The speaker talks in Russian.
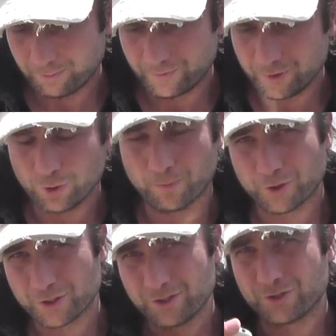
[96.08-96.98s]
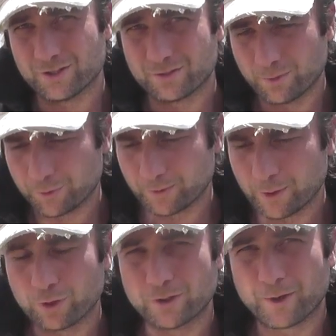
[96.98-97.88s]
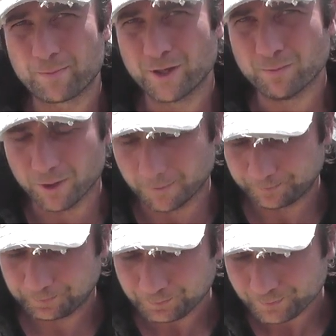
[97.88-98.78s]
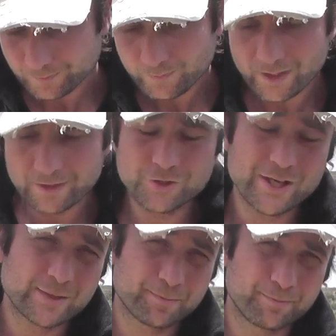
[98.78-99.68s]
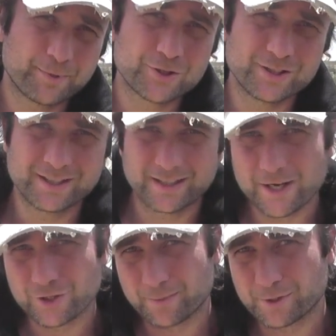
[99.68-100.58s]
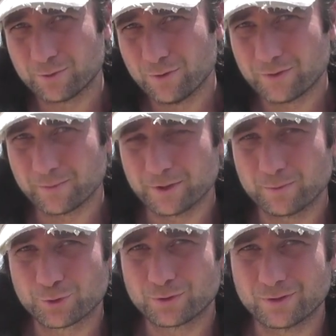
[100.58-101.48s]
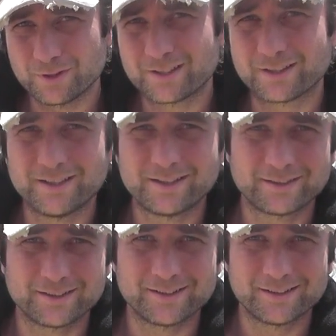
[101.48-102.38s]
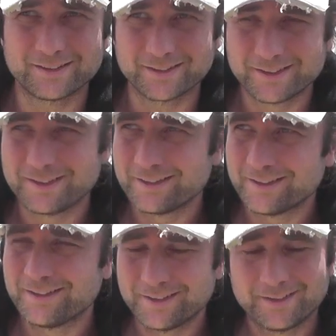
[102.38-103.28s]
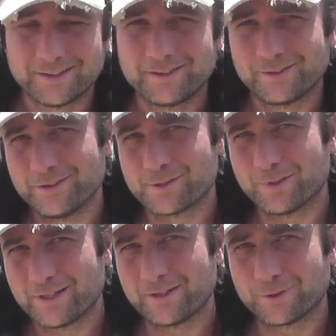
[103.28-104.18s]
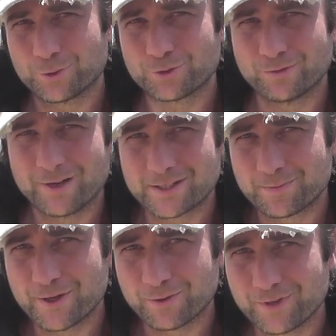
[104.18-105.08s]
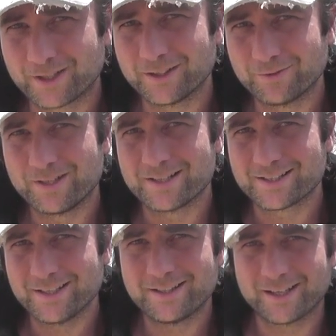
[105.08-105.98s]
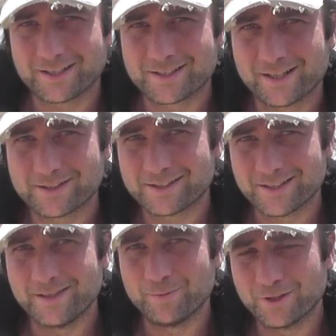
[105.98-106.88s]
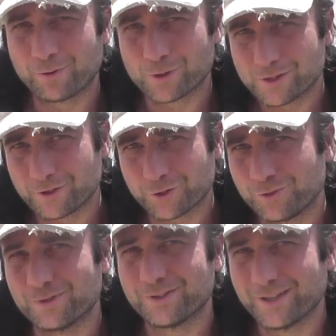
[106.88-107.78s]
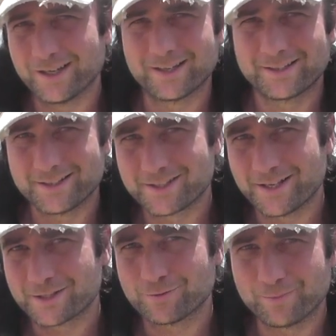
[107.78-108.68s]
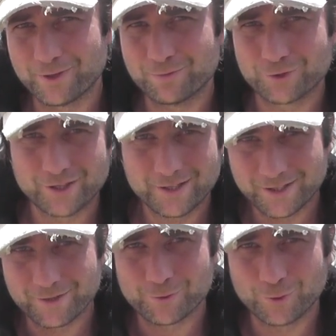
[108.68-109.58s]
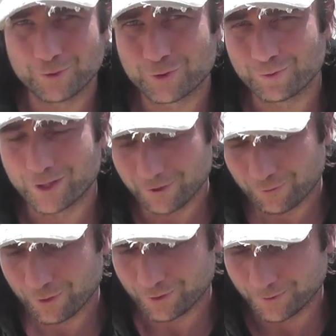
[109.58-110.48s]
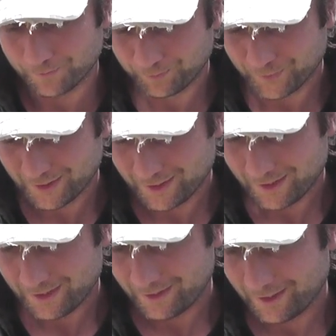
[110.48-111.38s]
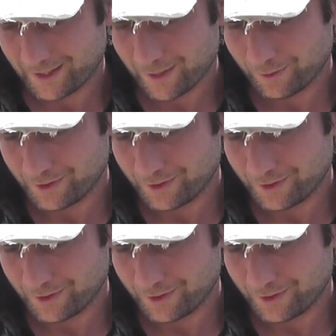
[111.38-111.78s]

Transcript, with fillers: видео пошли через, в общем, какой-то пробел был. Сейчас почти такая же обстановка, потому что интернет, э, несмотря на то, что 21 век на дворе стоит, оказался именно роскошью, а не средством передвижения в солнечную Калифорнию. Такая вот